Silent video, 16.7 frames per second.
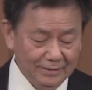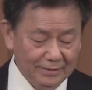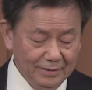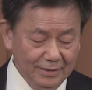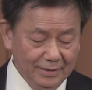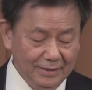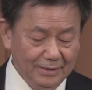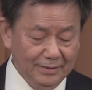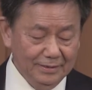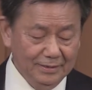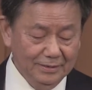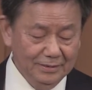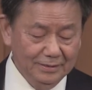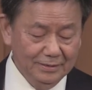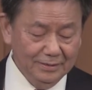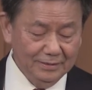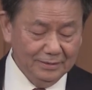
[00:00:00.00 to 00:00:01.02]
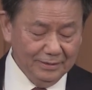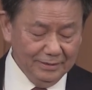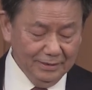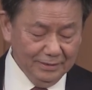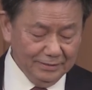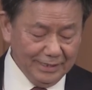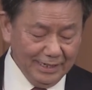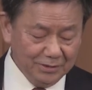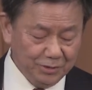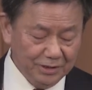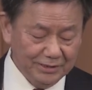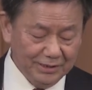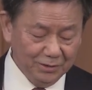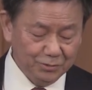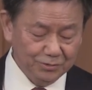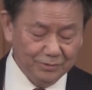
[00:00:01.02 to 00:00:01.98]
呃大学
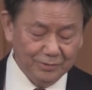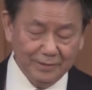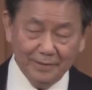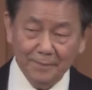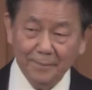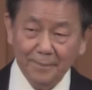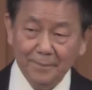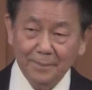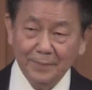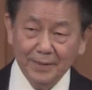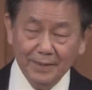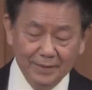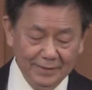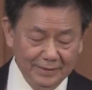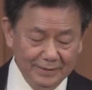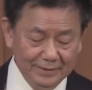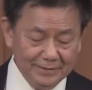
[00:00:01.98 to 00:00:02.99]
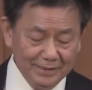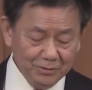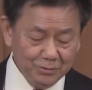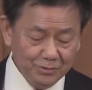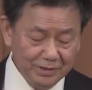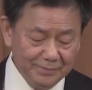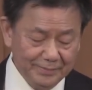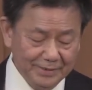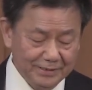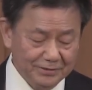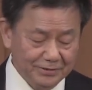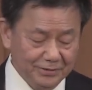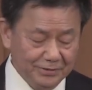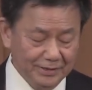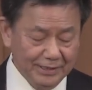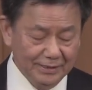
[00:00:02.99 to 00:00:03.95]
教书。那教书里面的
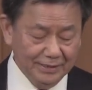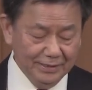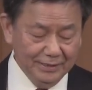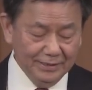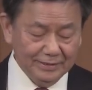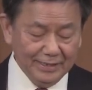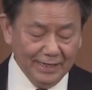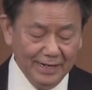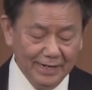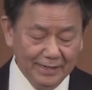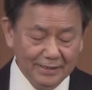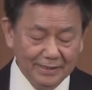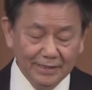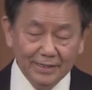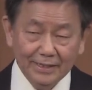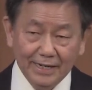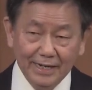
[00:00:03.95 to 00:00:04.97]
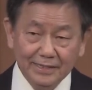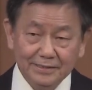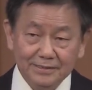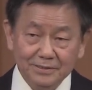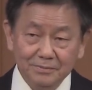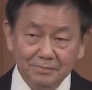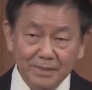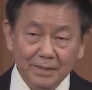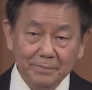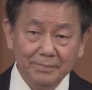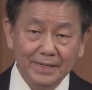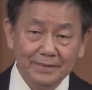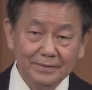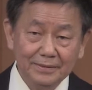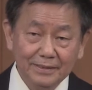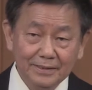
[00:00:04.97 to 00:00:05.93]
时候呢？他开始慢
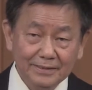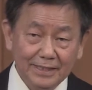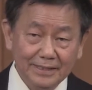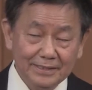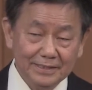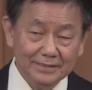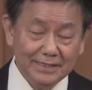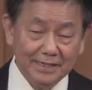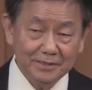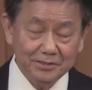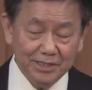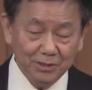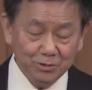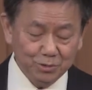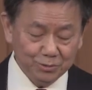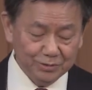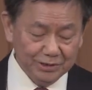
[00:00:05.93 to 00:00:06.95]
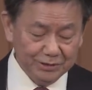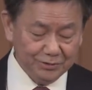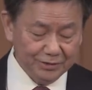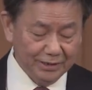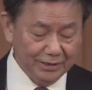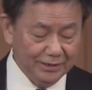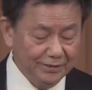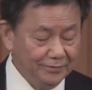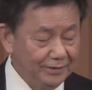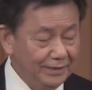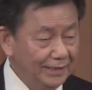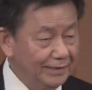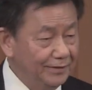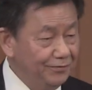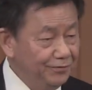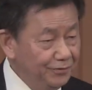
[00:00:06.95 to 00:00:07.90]
慢，他也在教组织学，因为
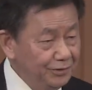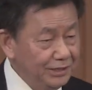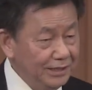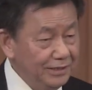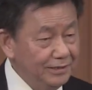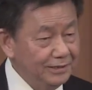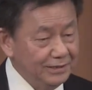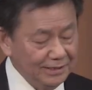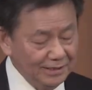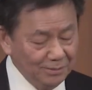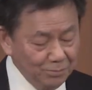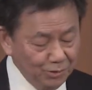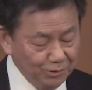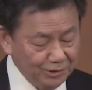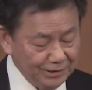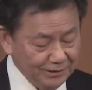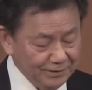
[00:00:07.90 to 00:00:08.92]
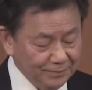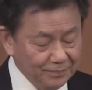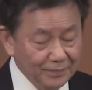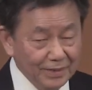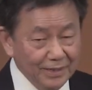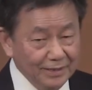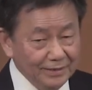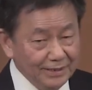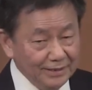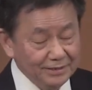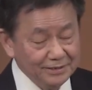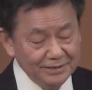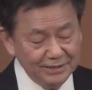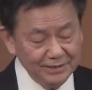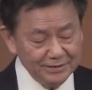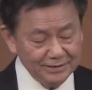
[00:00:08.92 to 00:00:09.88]
他的父亲是一个牧师，他的
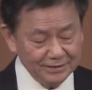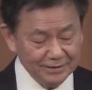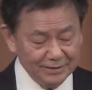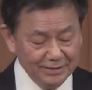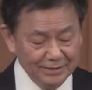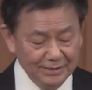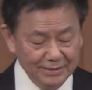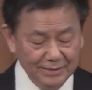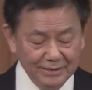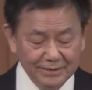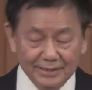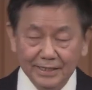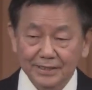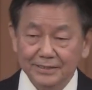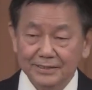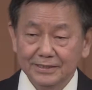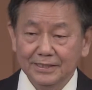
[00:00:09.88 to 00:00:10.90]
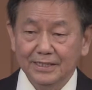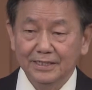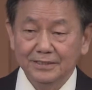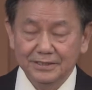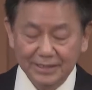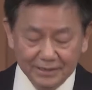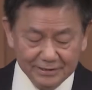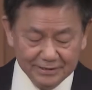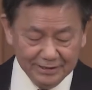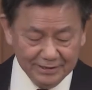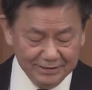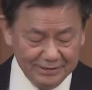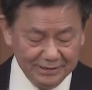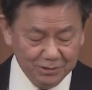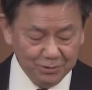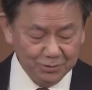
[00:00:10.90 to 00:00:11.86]
妻子也是一个虔诚
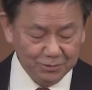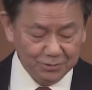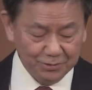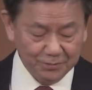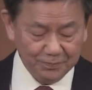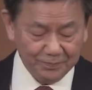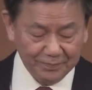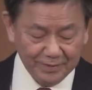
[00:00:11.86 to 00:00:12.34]
的基督徒。